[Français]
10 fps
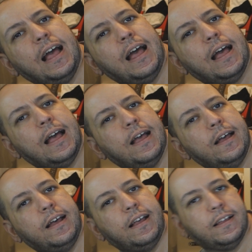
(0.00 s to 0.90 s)
Ah,
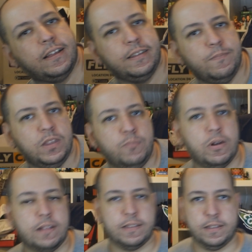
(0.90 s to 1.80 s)
ah c'est une petite
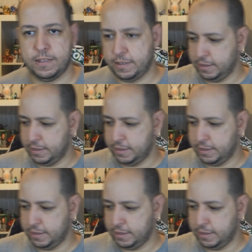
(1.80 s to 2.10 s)
boîte.